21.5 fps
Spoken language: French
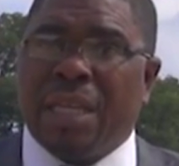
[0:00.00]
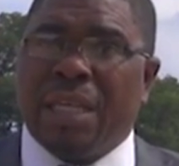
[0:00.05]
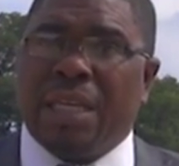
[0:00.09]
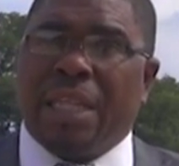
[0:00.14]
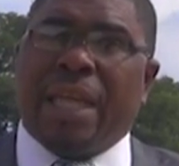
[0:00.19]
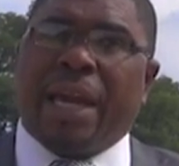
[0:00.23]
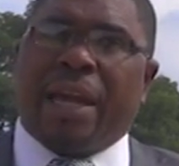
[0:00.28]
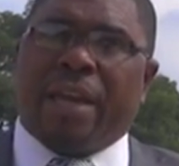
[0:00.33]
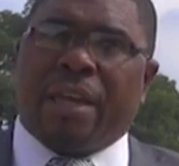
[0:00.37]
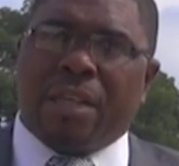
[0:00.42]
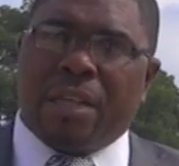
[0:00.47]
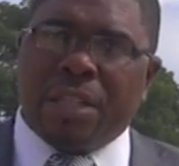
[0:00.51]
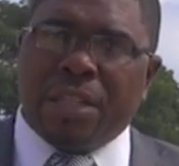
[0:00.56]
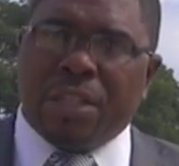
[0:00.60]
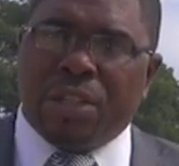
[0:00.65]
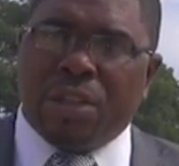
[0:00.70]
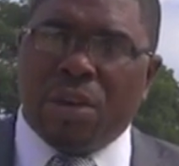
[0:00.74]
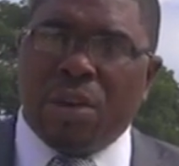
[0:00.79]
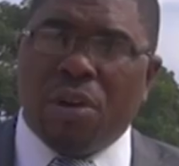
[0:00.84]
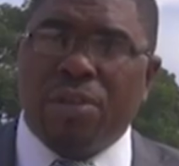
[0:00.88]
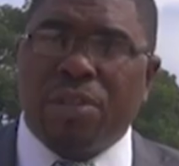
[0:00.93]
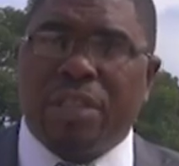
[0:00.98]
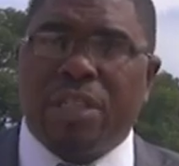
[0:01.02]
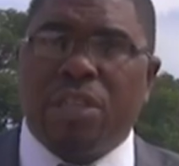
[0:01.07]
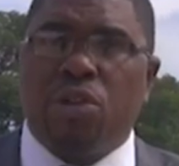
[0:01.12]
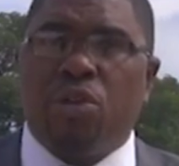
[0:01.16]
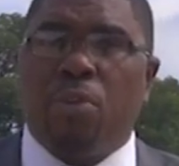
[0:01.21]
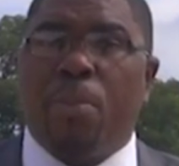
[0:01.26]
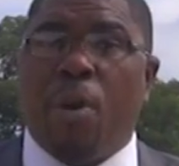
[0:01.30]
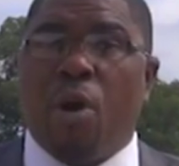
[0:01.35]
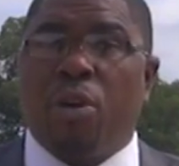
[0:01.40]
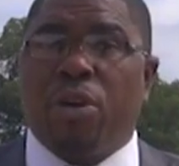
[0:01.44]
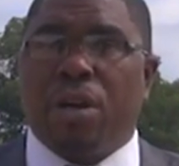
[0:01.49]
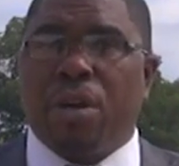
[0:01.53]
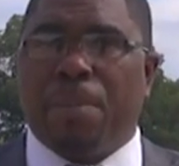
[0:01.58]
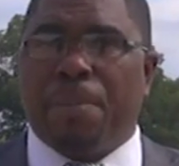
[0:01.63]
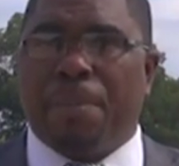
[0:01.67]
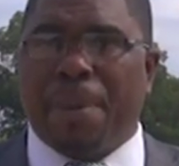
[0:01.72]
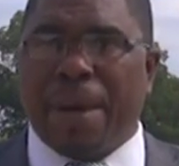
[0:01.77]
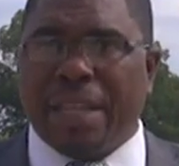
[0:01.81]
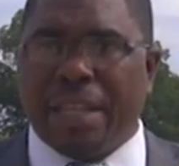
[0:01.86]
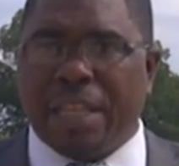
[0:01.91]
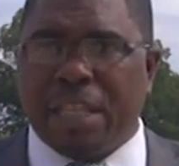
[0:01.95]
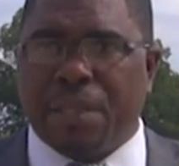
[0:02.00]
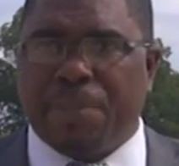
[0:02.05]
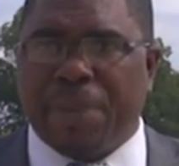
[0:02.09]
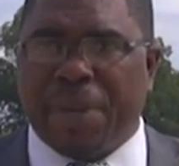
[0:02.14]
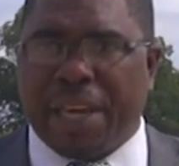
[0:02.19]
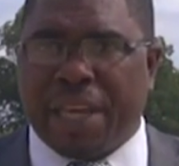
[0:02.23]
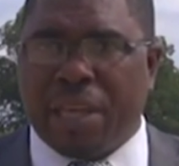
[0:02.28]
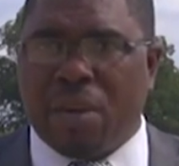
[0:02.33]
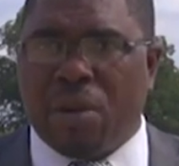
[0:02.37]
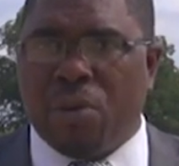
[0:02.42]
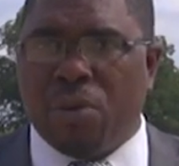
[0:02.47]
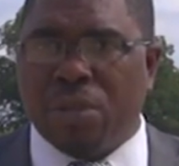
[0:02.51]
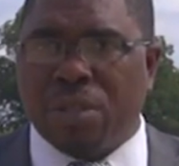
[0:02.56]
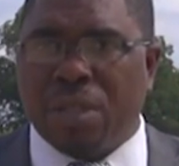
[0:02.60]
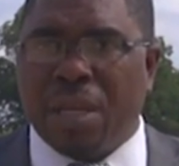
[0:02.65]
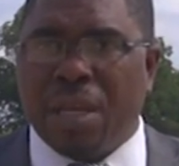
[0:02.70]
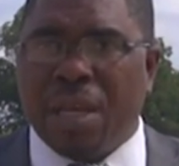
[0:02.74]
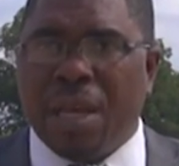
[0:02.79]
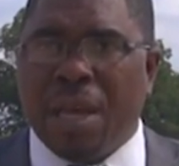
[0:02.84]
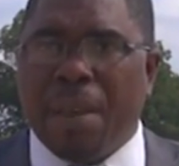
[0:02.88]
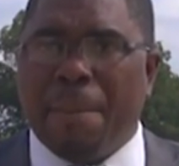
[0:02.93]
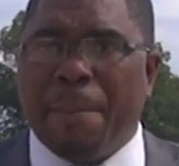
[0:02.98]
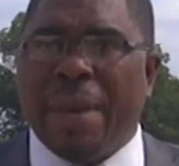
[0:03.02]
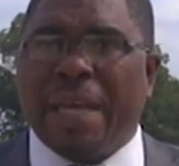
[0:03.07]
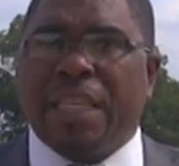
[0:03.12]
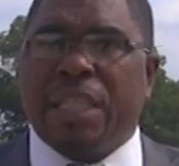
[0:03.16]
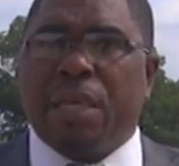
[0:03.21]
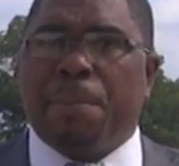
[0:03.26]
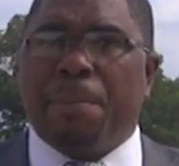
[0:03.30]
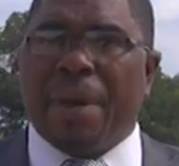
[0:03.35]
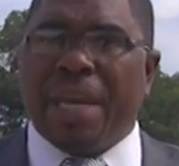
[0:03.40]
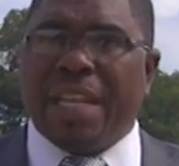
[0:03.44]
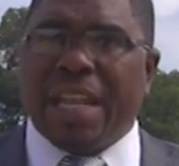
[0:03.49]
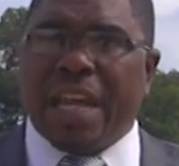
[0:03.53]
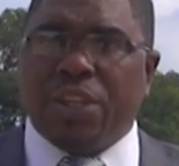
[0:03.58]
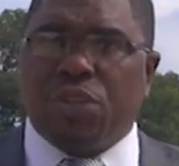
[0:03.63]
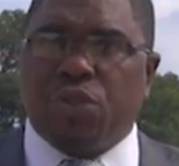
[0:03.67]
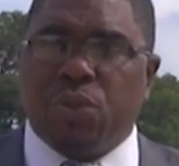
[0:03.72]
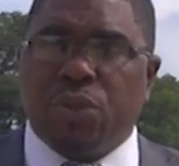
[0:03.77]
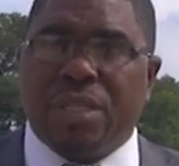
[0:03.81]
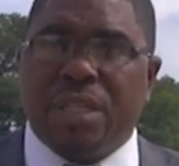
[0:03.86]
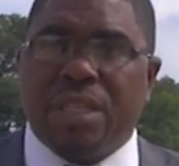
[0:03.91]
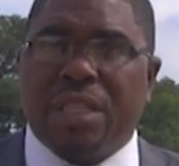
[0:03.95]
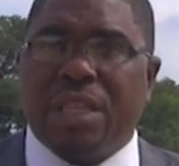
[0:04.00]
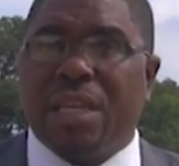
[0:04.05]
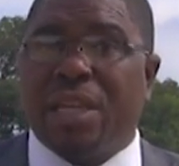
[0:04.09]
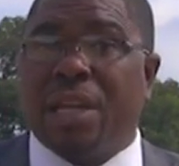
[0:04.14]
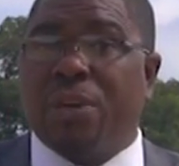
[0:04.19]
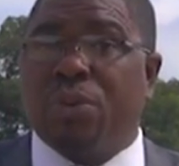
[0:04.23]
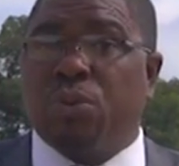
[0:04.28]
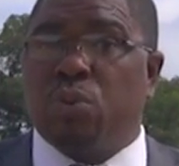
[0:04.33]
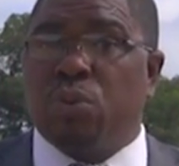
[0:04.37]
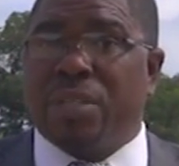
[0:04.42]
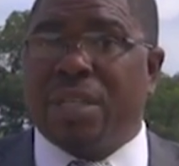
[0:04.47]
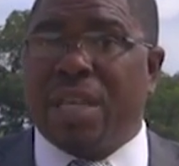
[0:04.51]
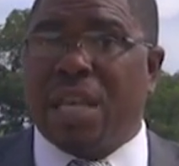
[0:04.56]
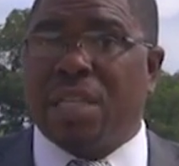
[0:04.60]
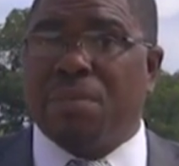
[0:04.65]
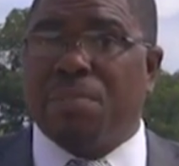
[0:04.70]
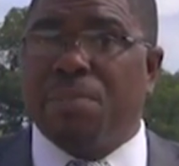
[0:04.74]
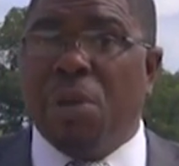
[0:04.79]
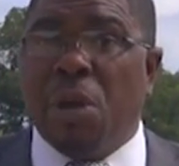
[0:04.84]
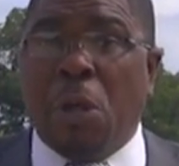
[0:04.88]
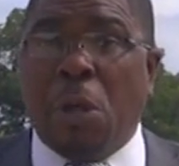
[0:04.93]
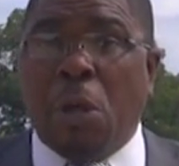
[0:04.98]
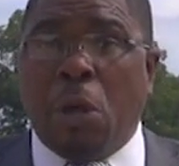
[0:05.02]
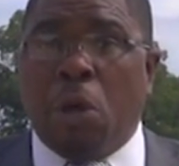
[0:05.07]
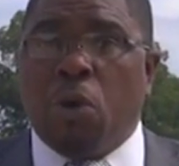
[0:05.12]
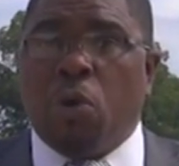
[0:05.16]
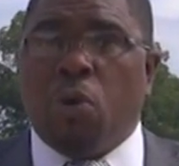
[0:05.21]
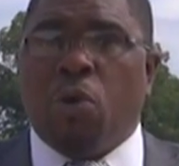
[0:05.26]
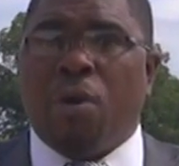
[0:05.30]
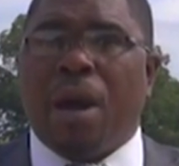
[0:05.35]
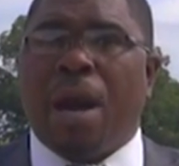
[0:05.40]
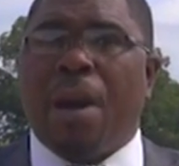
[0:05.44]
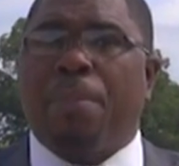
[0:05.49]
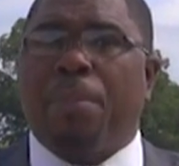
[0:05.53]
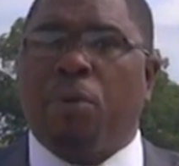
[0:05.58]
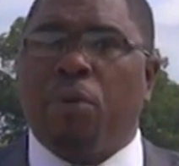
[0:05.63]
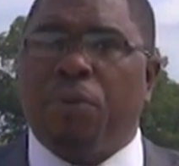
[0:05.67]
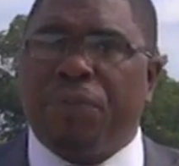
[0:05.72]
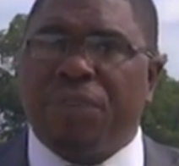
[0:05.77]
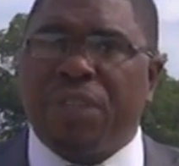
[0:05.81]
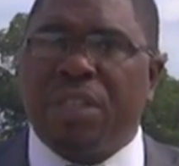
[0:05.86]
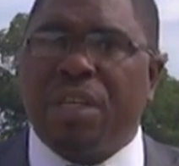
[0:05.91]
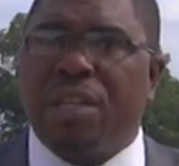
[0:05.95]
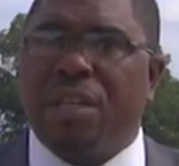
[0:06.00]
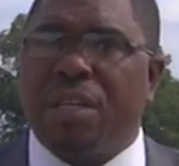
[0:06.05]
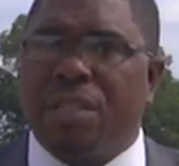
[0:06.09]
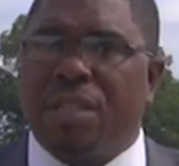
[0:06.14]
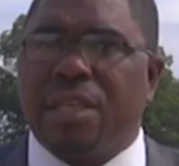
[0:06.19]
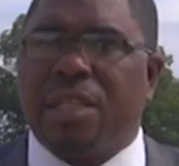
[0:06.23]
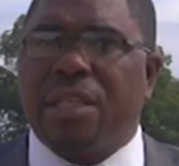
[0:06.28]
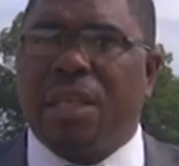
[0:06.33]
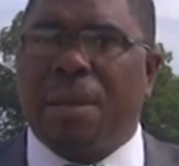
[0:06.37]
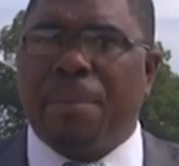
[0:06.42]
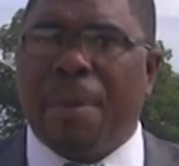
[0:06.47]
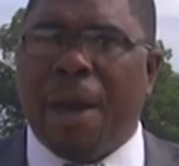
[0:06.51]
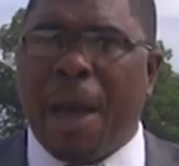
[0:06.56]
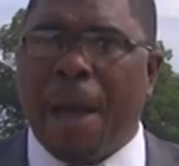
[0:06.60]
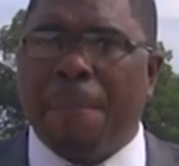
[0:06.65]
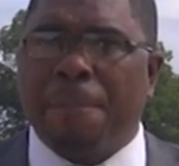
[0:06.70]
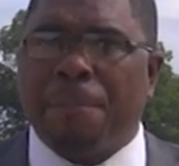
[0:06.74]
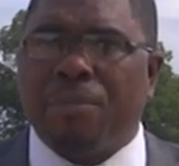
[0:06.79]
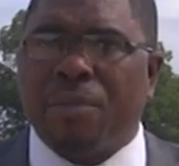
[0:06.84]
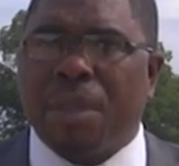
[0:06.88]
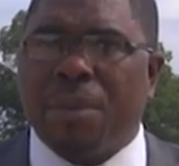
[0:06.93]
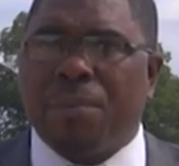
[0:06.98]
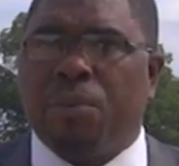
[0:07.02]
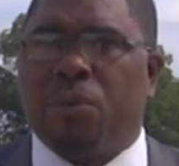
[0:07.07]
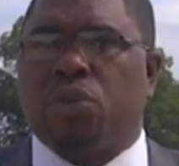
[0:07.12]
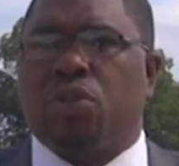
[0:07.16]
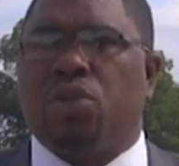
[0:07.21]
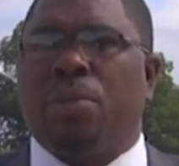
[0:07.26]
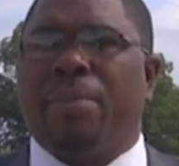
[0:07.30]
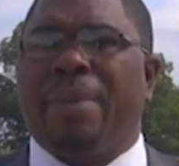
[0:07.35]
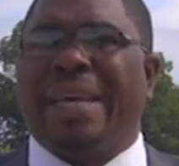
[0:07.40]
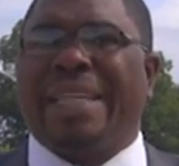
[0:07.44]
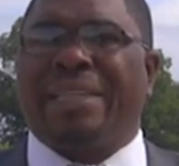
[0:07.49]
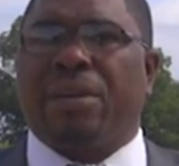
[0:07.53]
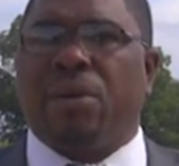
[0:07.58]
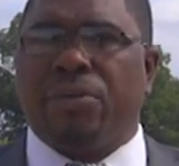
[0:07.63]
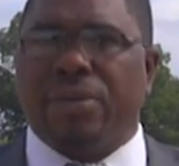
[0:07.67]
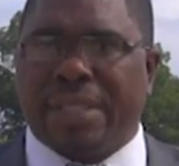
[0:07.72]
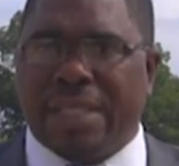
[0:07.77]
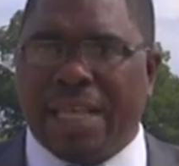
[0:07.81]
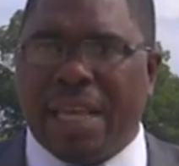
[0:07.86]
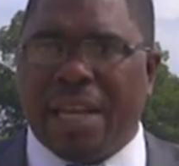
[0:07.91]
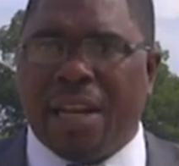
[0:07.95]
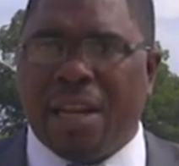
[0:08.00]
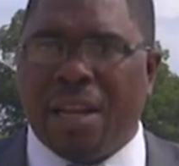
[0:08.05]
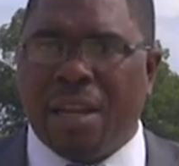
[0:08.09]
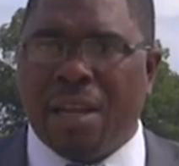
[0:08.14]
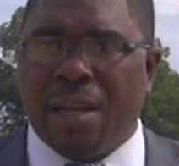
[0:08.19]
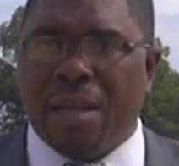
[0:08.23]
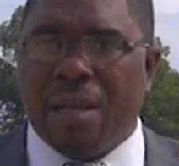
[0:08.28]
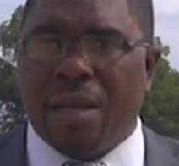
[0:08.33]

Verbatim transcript: Hillary Clinton, qui ne manque pas d'expérience, mais qui peine à susciter l'enthousiasme, aura profité de ces débats pour se mettre en selle.